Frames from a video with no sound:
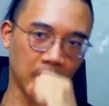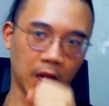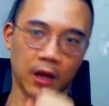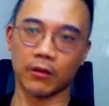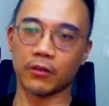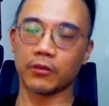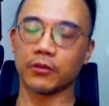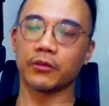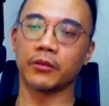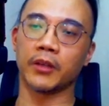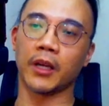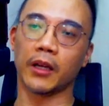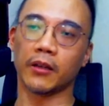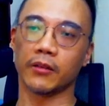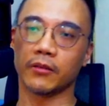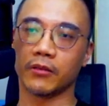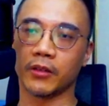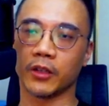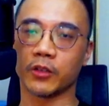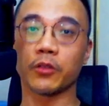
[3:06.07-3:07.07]
好，那
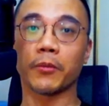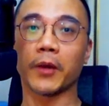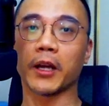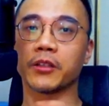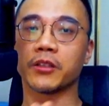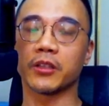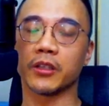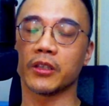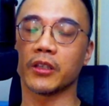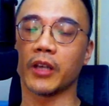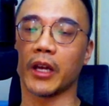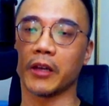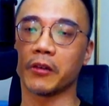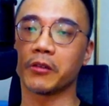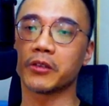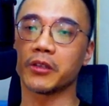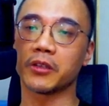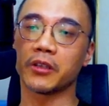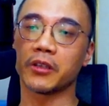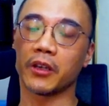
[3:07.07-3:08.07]
你就把它记起来，因
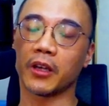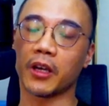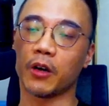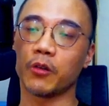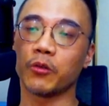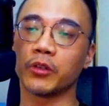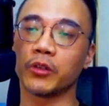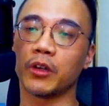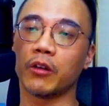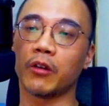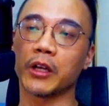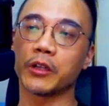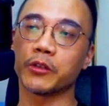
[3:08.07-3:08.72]
为这些搞混的话，